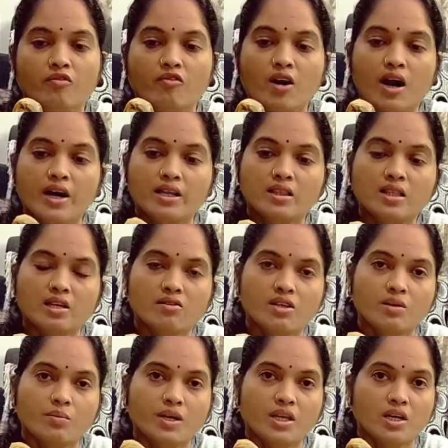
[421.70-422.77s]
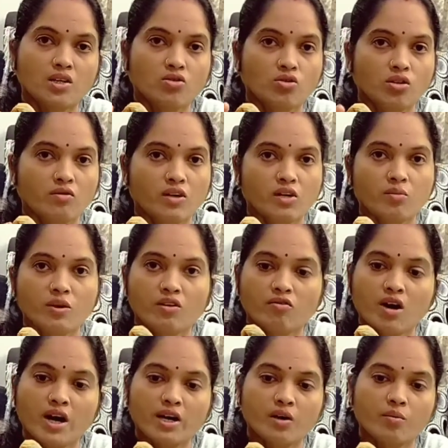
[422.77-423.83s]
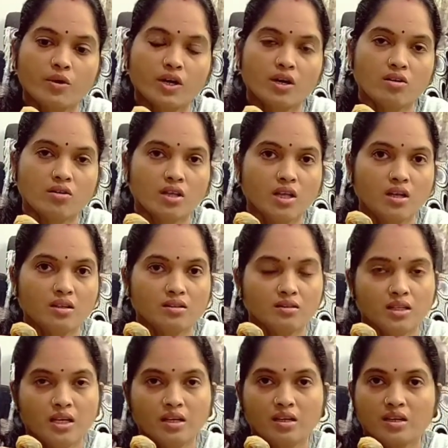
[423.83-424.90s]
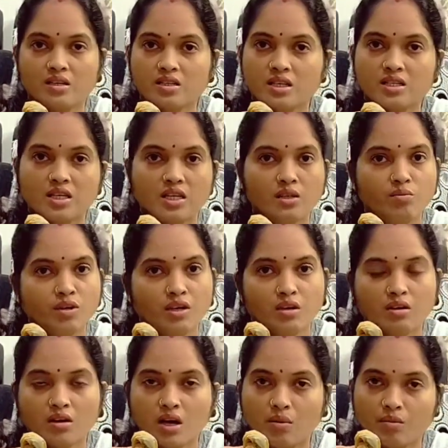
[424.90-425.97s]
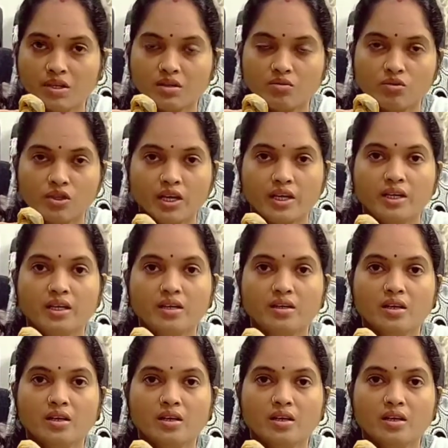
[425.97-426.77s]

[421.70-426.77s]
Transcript: వాడిన తర్వాత పదహైదు రోజుల వరకు మీరు వాడకపోయినా కూడా దాని రిజల్ట్స్ అనేది మీకు కంపల్సరీ ఉంటాయి